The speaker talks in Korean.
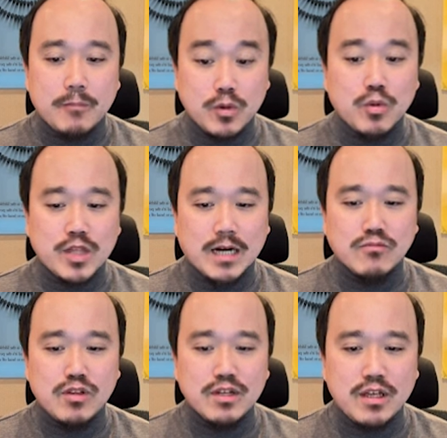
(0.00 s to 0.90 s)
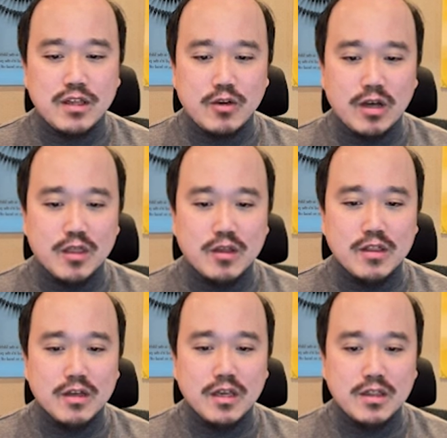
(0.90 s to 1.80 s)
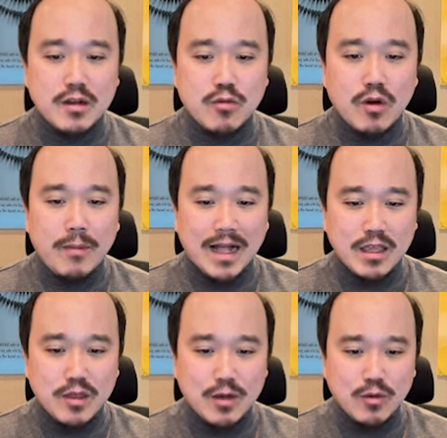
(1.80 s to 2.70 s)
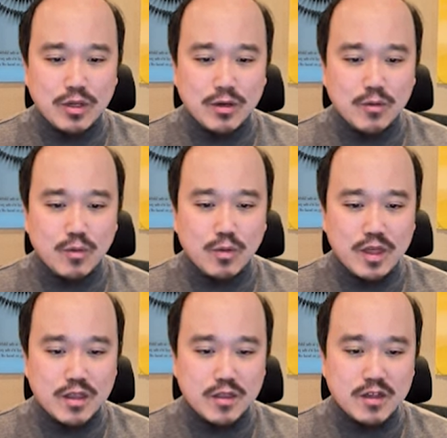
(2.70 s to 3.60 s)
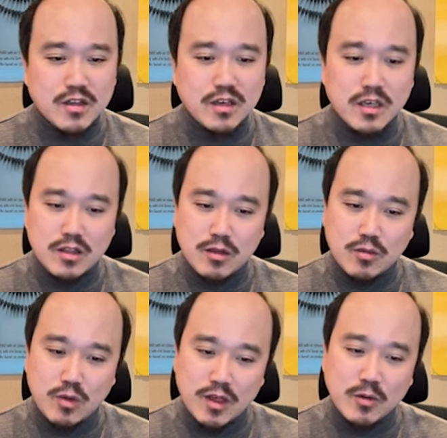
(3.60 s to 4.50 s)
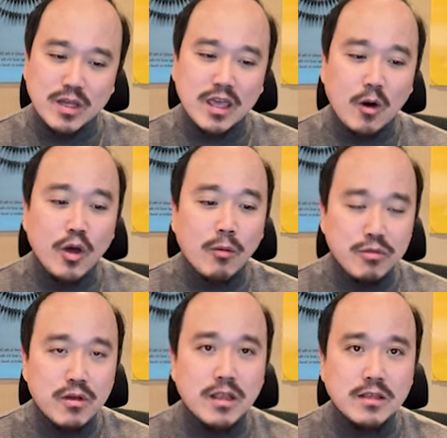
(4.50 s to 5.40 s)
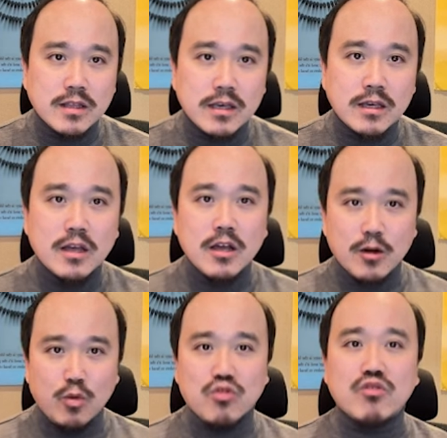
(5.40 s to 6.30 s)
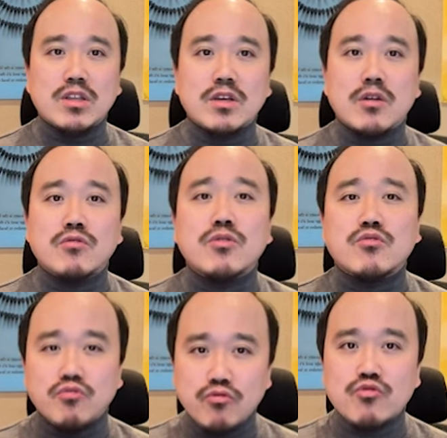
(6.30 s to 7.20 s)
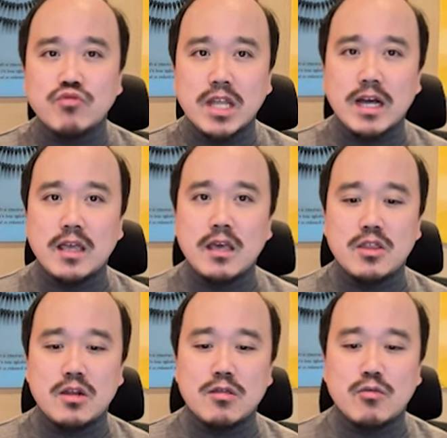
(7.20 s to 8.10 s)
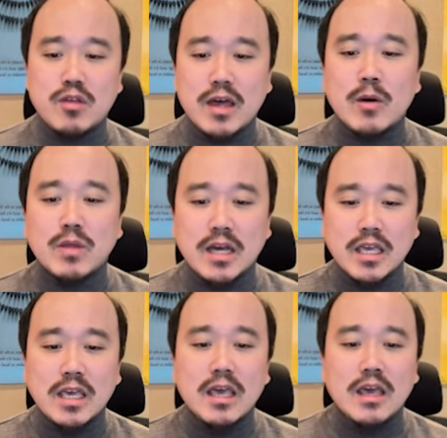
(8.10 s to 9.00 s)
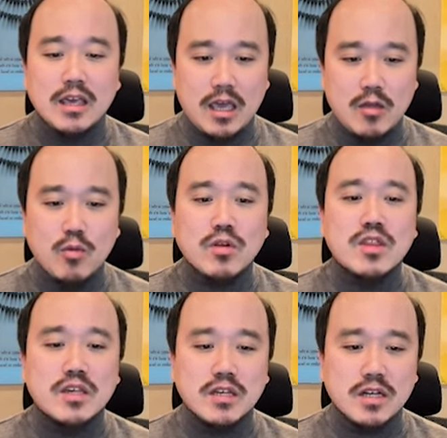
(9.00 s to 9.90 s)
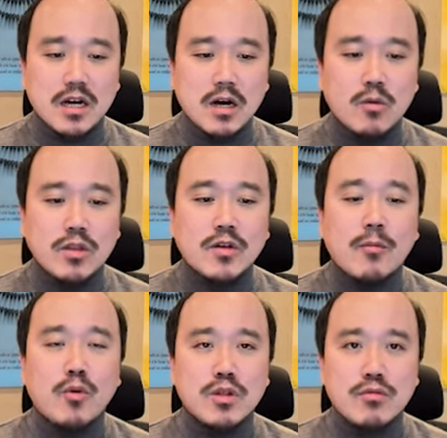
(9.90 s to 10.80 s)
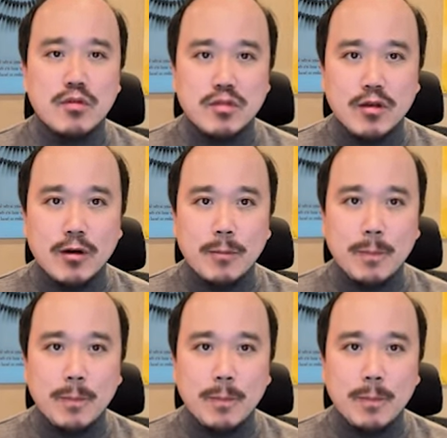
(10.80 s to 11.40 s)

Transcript: 보통 작물들이 이제 영양생장기에 질소가 많이 사용이 되고 생식생장기에 질소의 사용량이 거의 없어야 되는데 고추 같은 경우는 꾸준하게 질소의 사용량이 계속 증가하고 있는 거 보실 수 있어요.